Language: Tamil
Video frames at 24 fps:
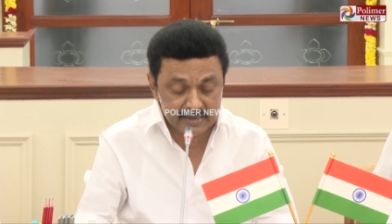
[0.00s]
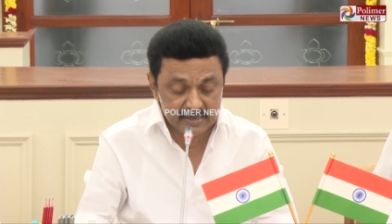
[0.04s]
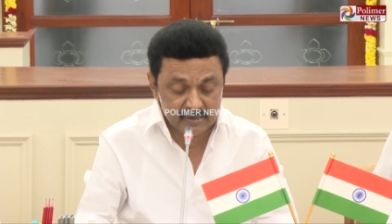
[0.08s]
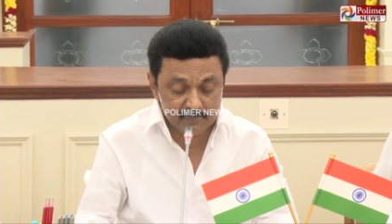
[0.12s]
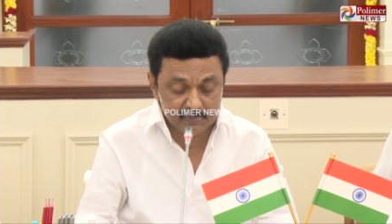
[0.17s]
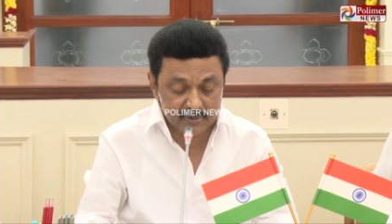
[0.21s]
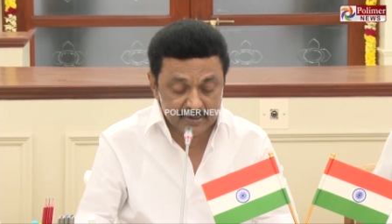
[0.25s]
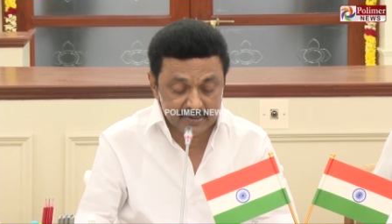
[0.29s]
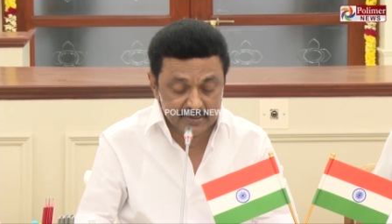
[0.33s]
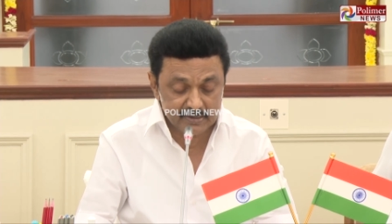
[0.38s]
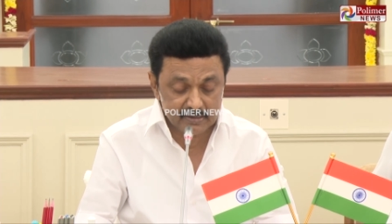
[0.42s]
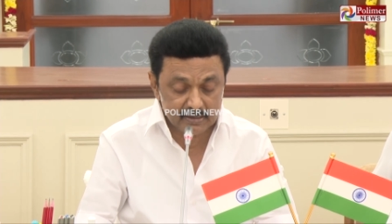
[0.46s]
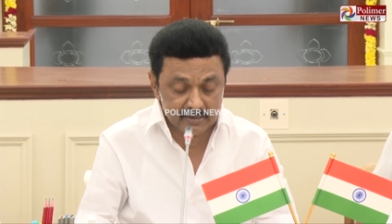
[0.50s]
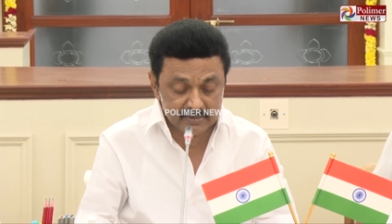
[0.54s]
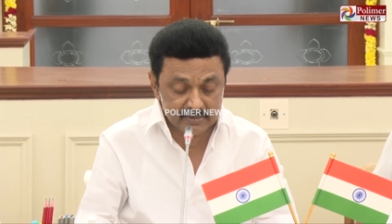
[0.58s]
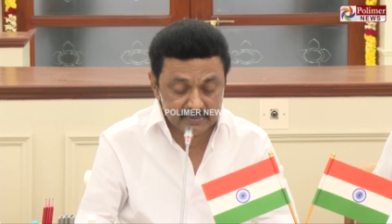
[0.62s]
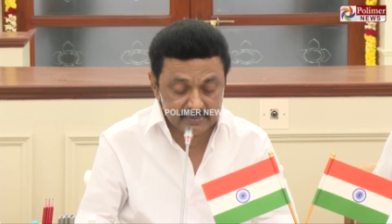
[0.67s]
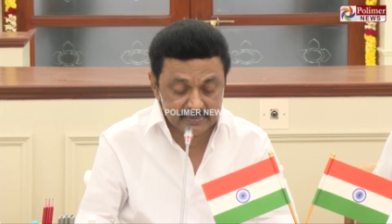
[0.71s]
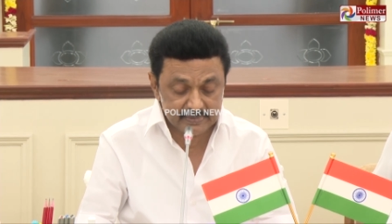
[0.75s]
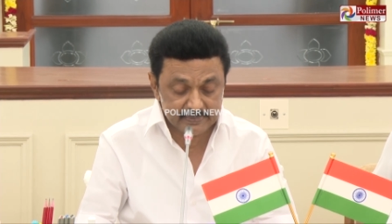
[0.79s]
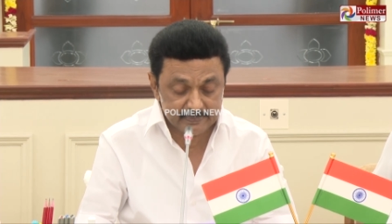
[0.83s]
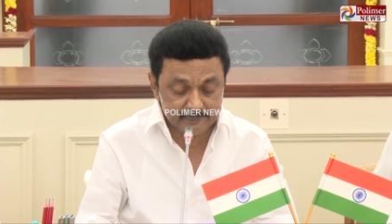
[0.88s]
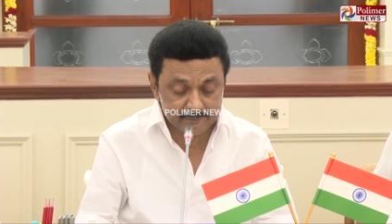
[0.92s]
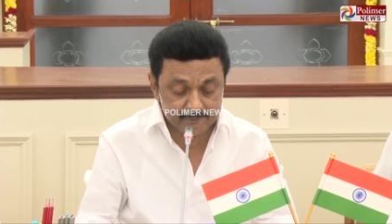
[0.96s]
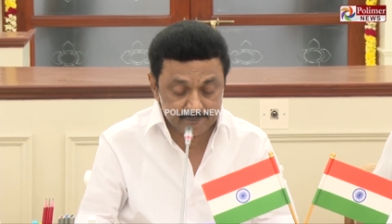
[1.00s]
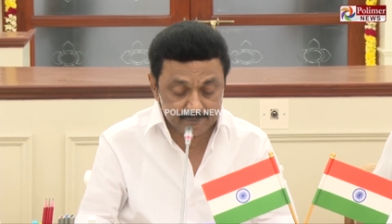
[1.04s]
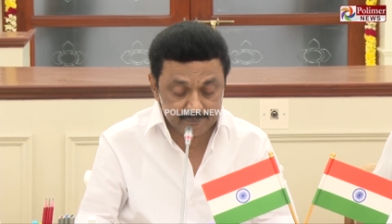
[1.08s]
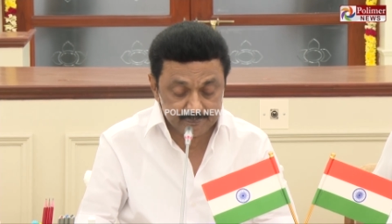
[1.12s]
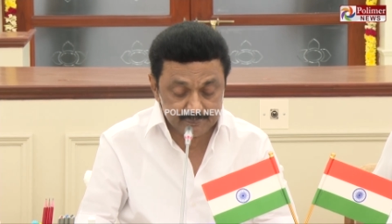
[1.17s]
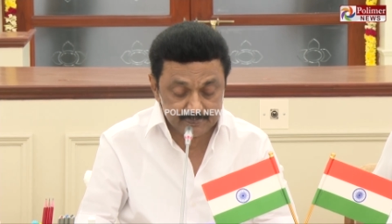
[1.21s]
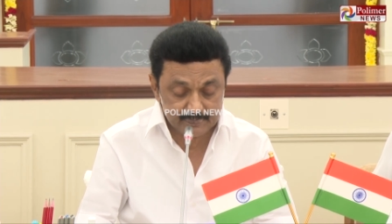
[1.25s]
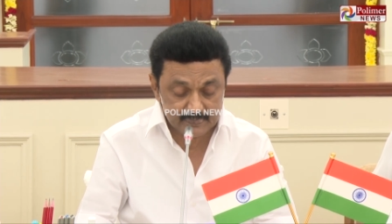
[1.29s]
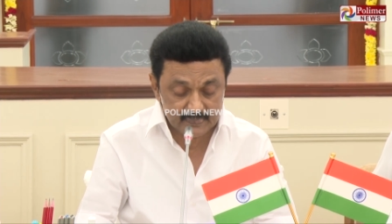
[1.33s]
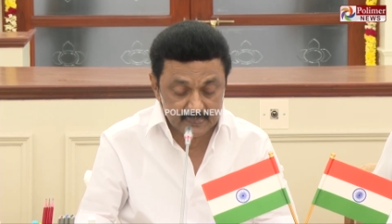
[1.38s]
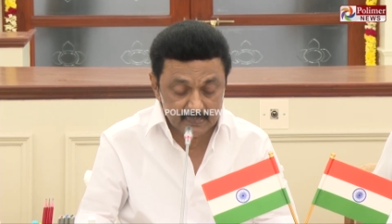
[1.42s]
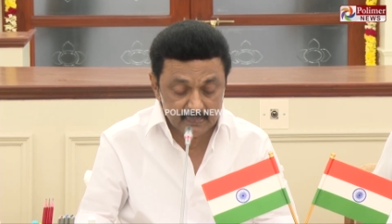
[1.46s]
ஈராயிரம் ஆண்டுகளாக
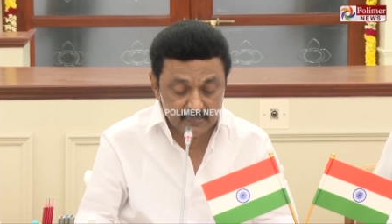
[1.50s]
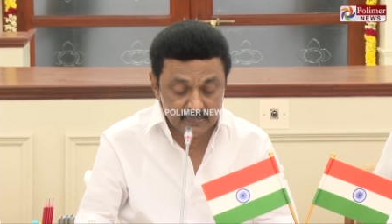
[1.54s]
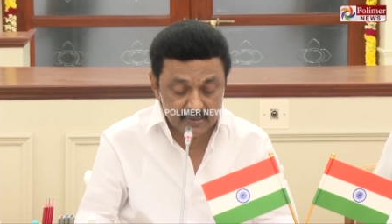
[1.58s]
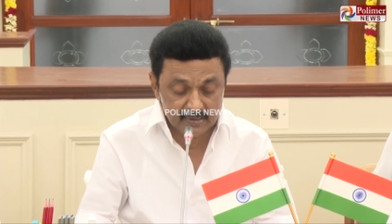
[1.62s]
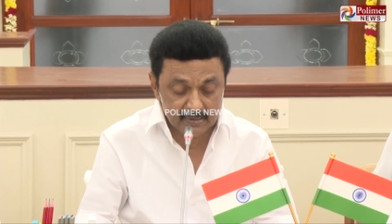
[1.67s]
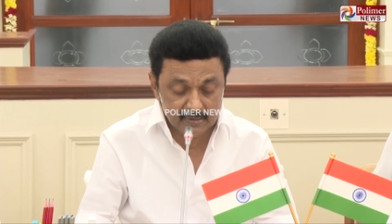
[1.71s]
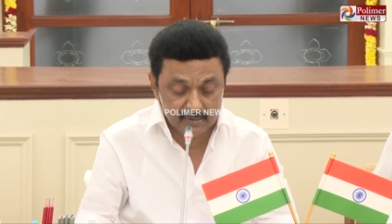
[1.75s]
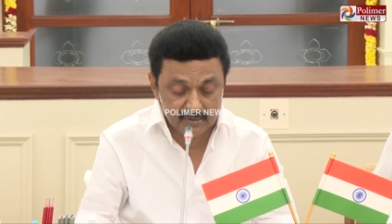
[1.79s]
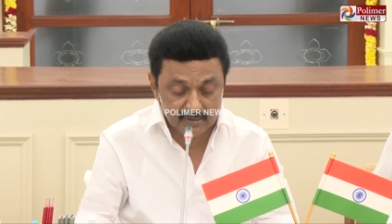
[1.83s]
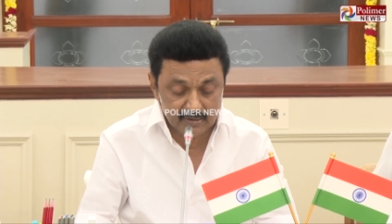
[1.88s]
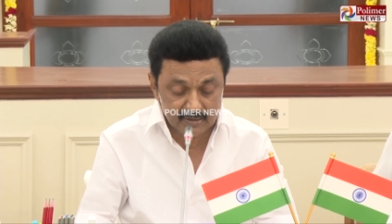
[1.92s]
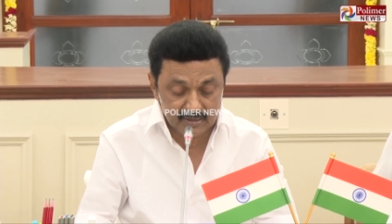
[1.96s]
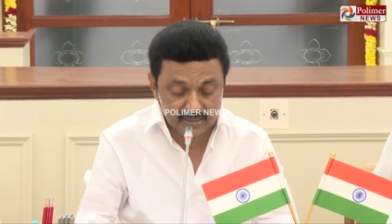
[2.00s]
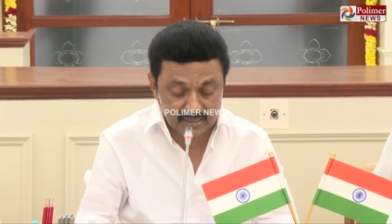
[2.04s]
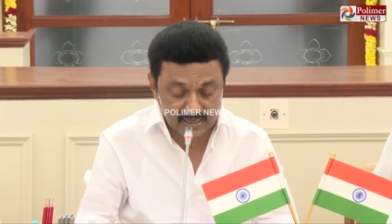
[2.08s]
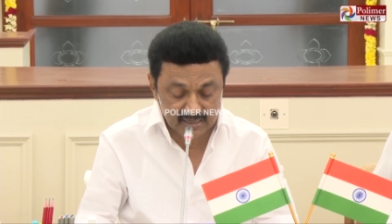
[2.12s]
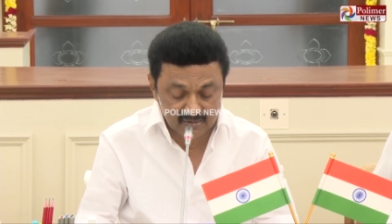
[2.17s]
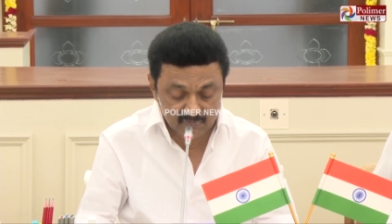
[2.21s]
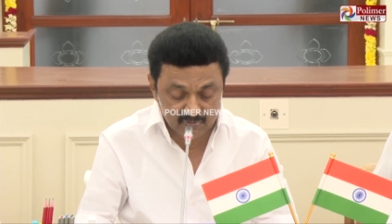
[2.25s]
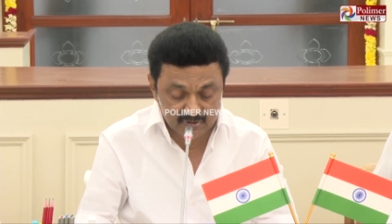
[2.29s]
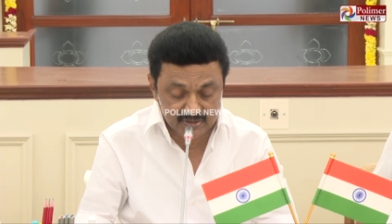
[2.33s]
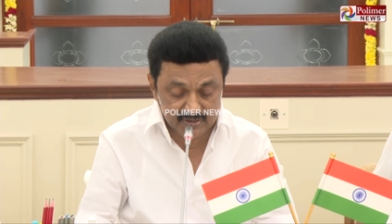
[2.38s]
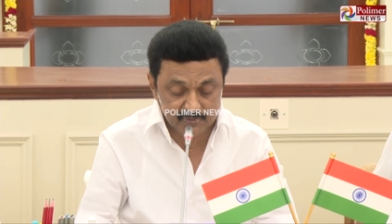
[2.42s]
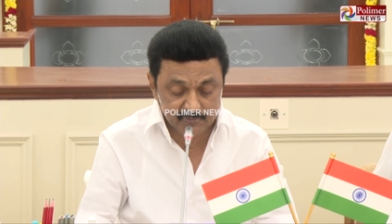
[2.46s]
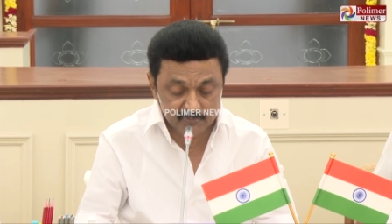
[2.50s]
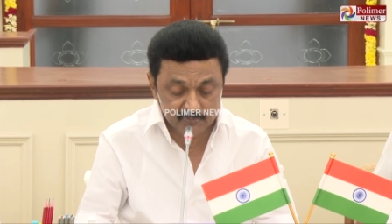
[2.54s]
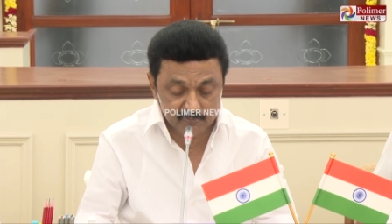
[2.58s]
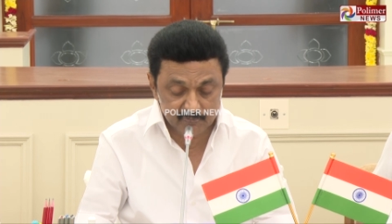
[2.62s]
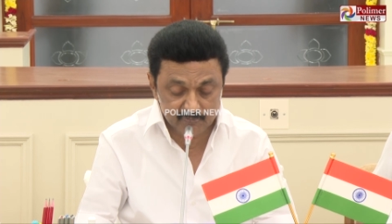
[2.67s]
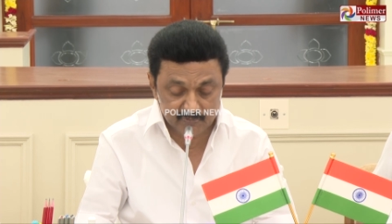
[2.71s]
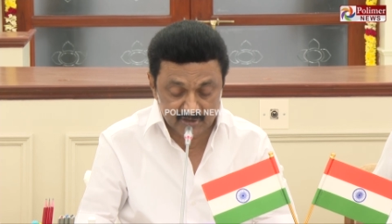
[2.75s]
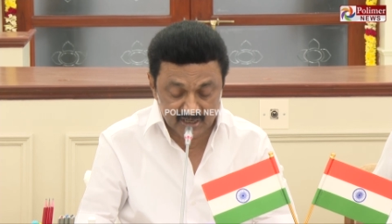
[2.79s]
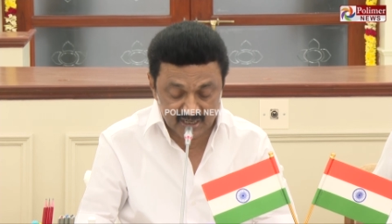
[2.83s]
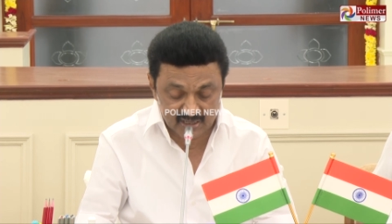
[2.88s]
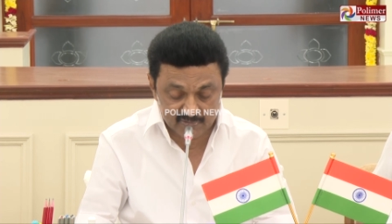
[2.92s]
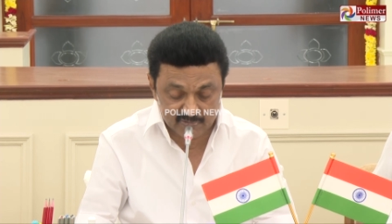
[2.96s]

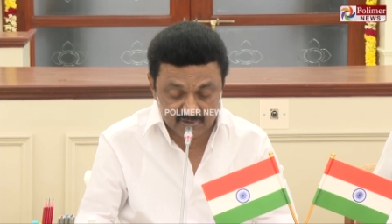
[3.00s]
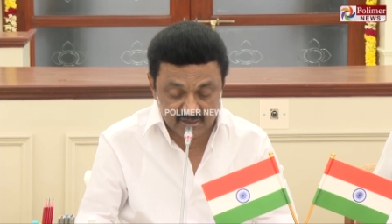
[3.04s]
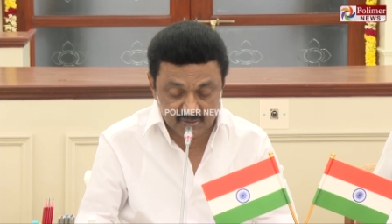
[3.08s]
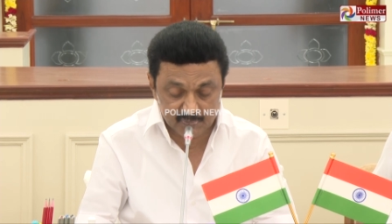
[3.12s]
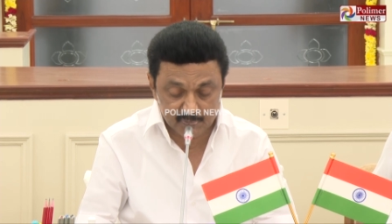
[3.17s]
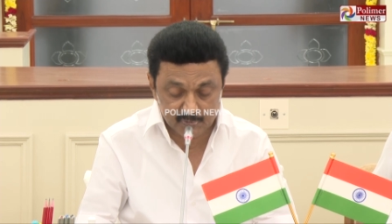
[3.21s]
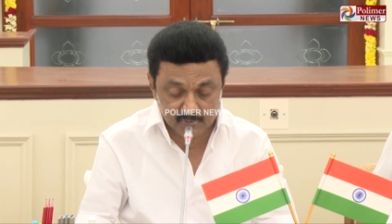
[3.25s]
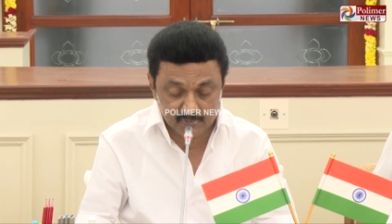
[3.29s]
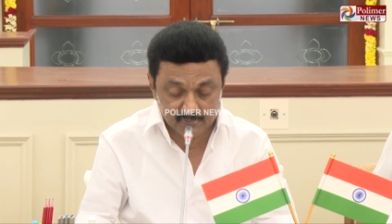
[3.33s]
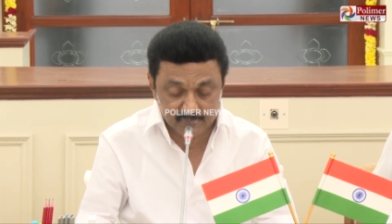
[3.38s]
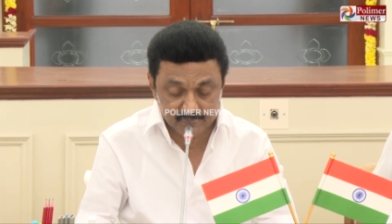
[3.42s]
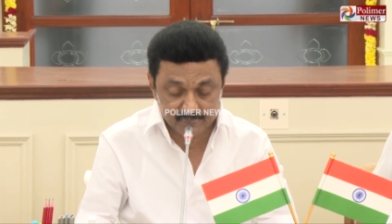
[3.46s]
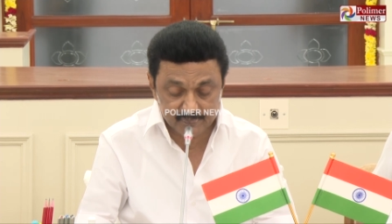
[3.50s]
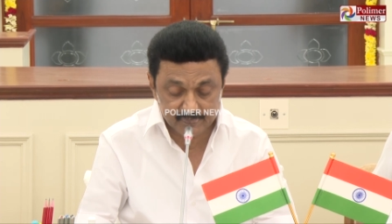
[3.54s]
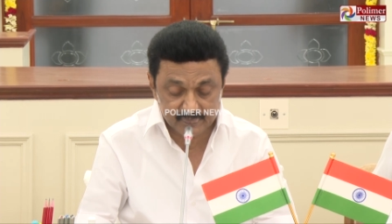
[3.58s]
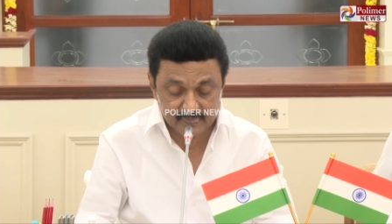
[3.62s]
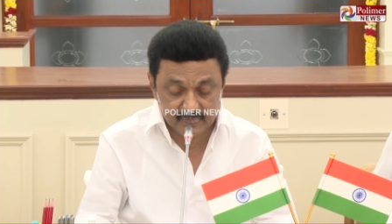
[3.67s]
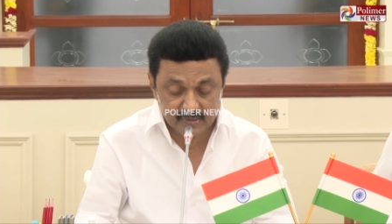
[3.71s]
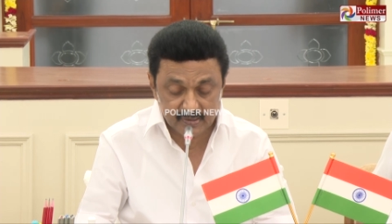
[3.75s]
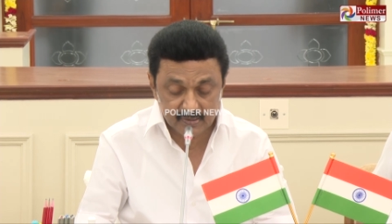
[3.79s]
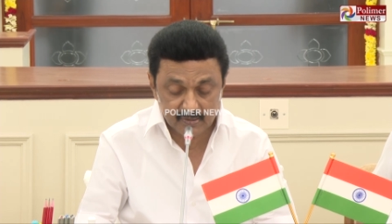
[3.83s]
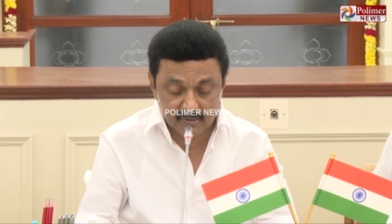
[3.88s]
கல்வியும் வேலைவாய்ப்பும்